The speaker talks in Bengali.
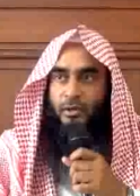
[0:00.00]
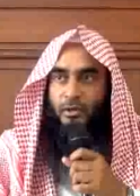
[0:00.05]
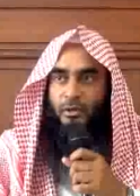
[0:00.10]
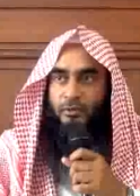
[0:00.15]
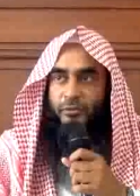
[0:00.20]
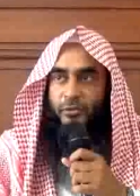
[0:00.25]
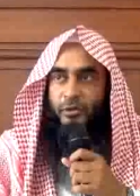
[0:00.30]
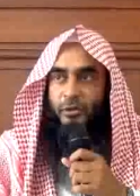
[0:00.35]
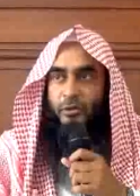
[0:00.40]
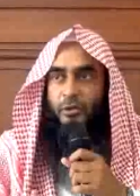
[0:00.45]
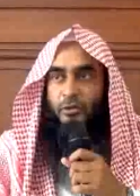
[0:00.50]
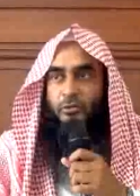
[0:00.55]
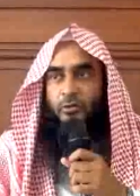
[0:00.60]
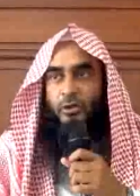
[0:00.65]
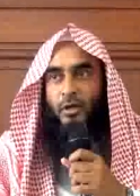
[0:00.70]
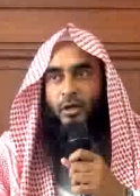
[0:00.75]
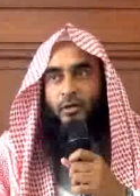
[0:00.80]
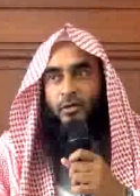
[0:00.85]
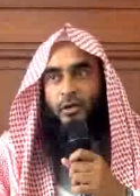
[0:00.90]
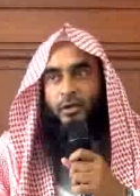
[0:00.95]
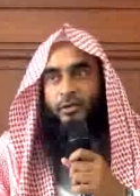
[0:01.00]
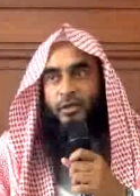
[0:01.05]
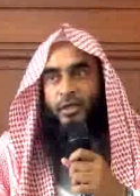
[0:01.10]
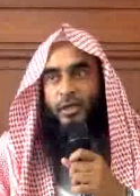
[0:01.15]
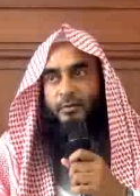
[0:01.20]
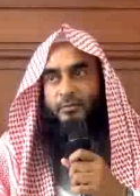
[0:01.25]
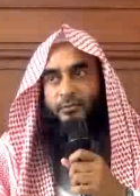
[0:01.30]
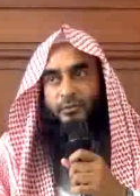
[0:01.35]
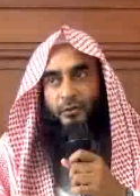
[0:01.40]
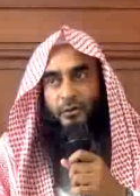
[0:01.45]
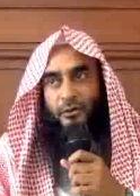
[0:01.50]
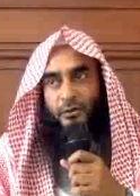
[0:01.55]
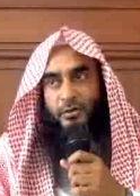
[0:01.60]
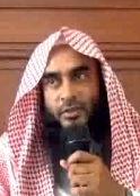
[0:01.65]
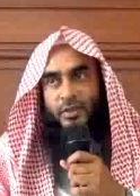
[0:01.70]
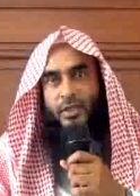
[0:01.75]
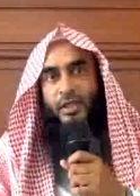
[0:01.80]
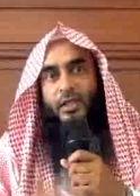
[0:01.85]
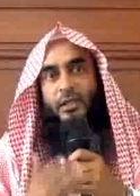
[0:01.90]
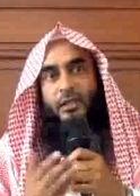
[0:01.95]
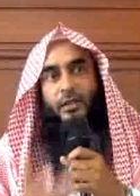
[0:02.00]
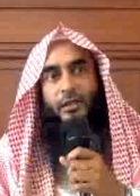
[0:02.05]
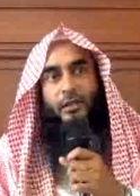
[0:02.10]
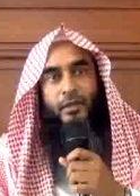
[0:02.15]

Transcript: নফল তো দূরের কথা ফরজেই